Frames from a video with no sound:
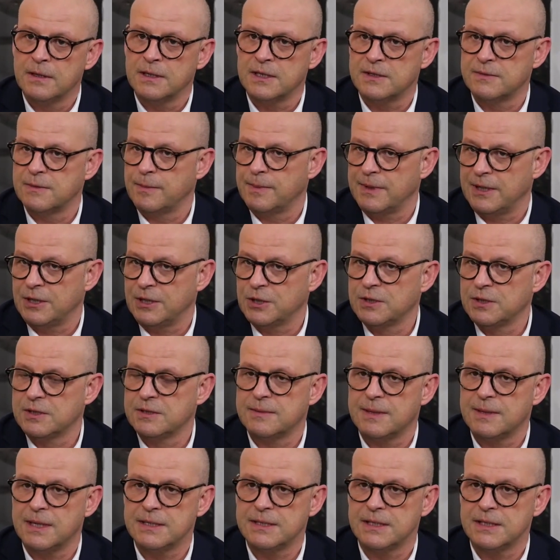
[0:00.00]
dass wir
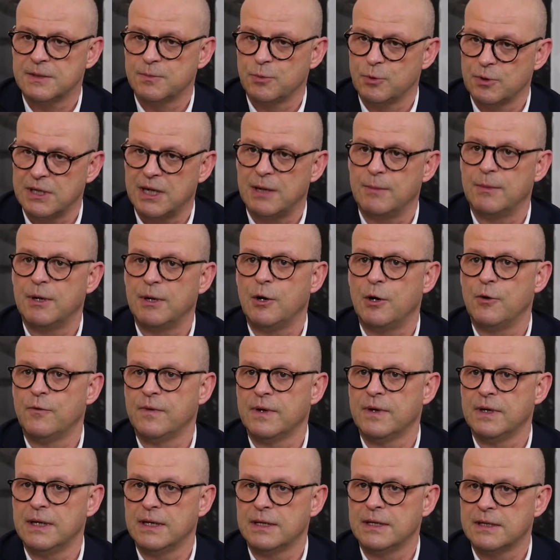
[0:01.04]
beispielsweise jetzt Programme
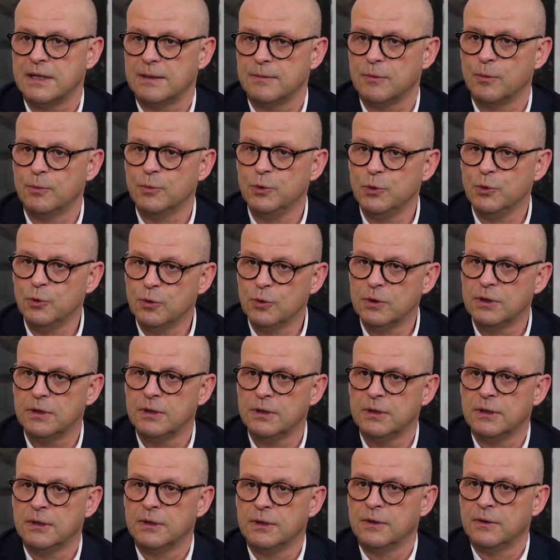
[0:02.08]
aufgelegt haben, um
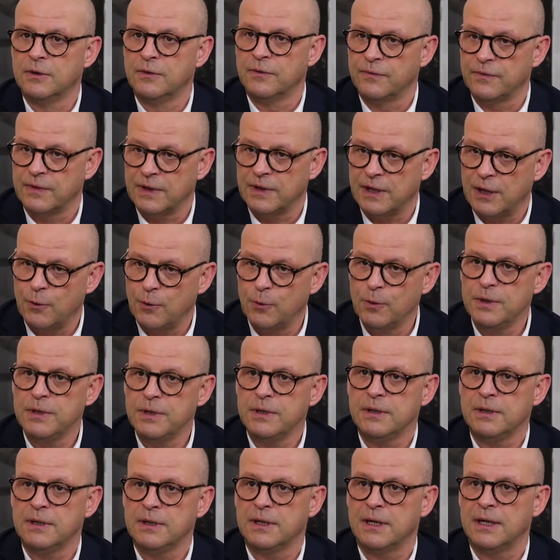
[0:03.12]
junge
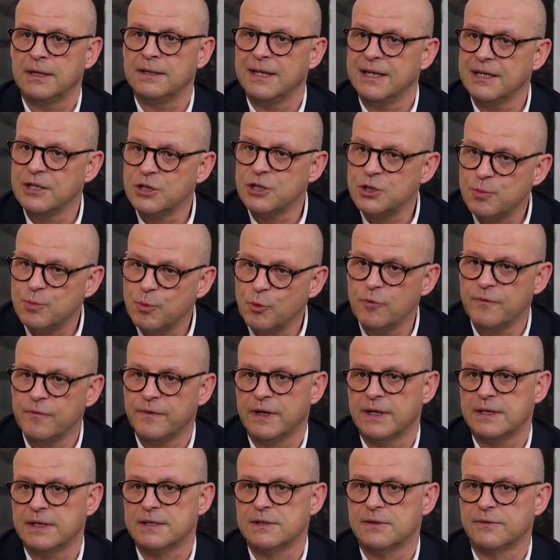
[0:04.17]
Frauen an technische
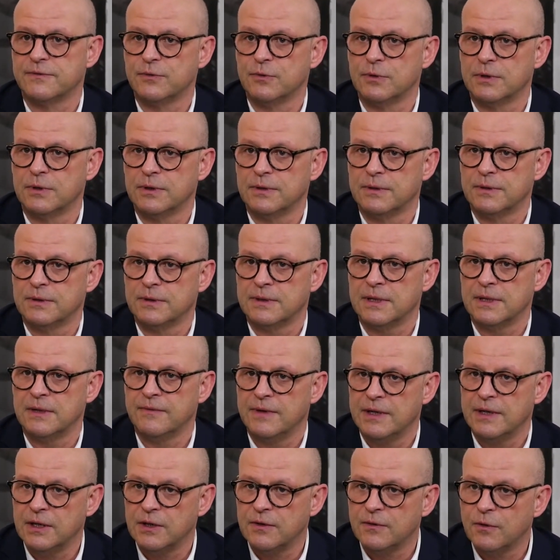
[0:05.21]
Berufe heranzuführen.
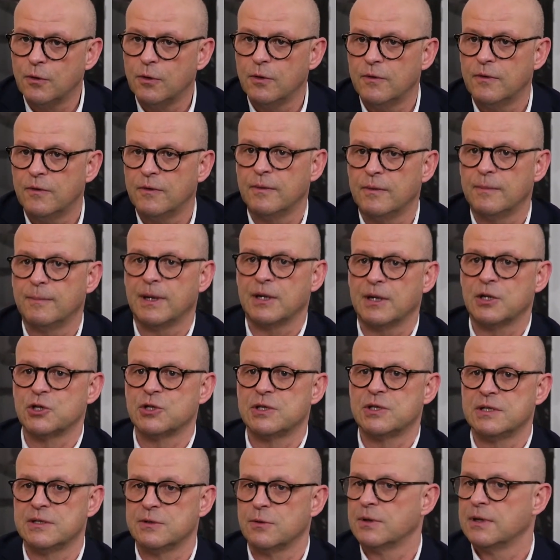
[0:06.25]
Denn wenn ich
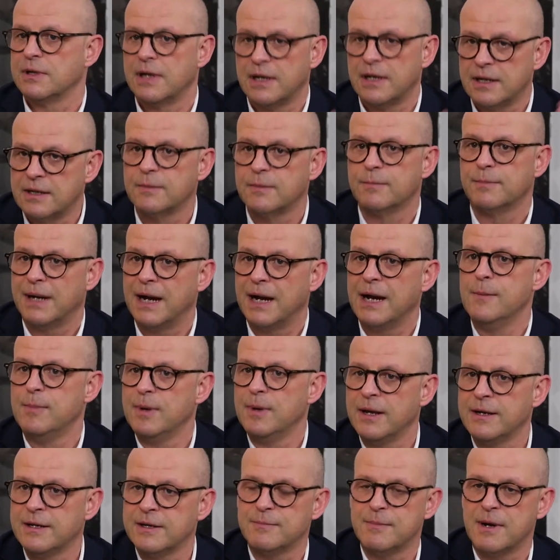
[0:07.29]
praktisch die sogenannte
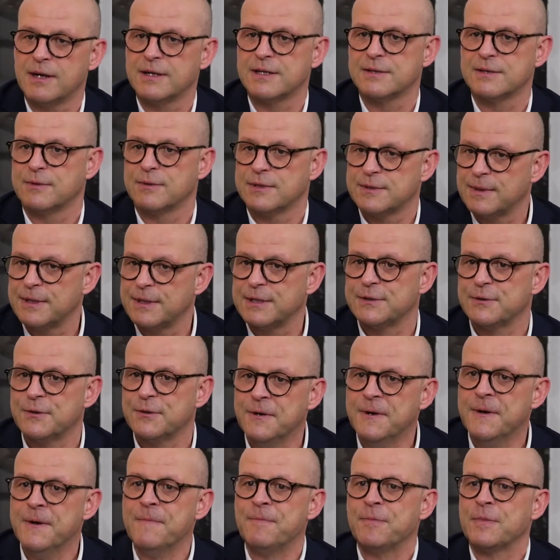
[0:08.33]
Pipeline, ich mag das Wort zwar nicht so,
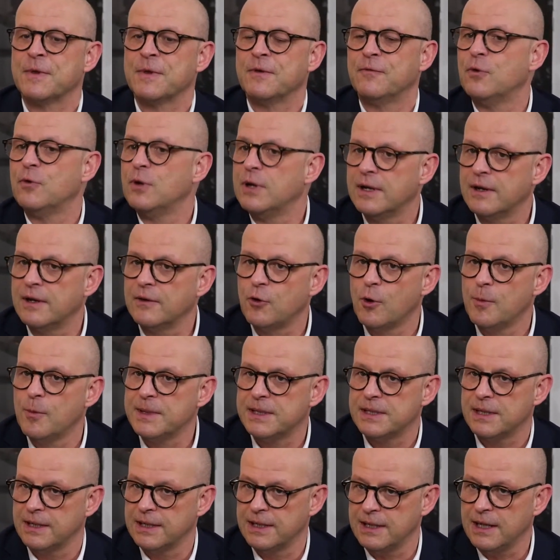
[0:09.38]
mhm. finde, dann
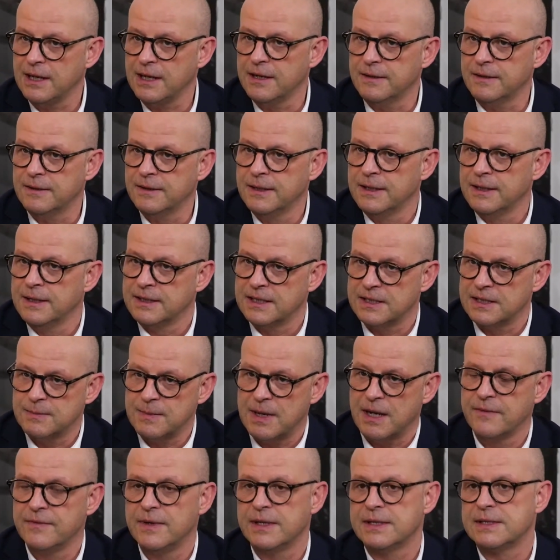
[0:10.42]
komme ich da nicht an. Mhm. Das
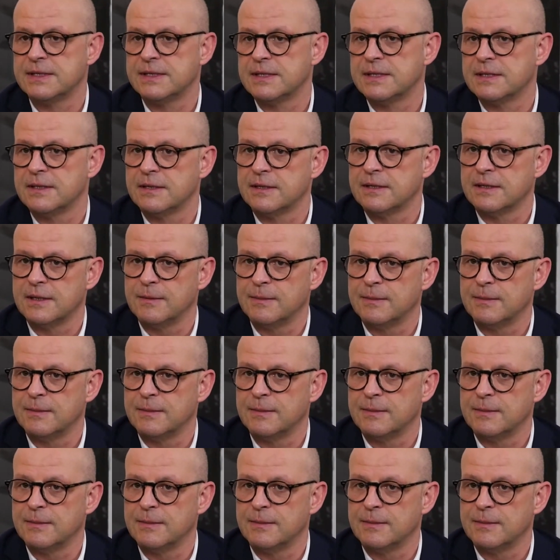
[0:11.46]
machen wir jetzt äh,